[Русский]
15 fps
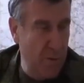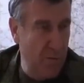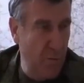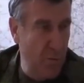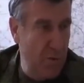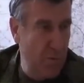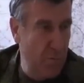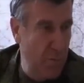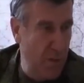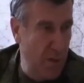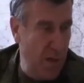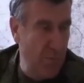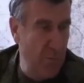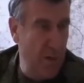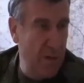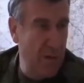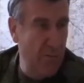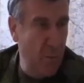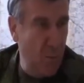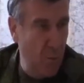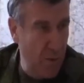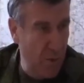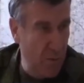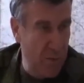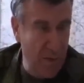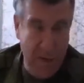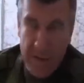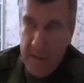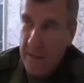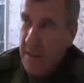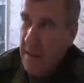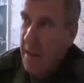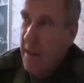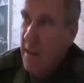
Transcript: подводит медикаменты, эвакуирует раненых.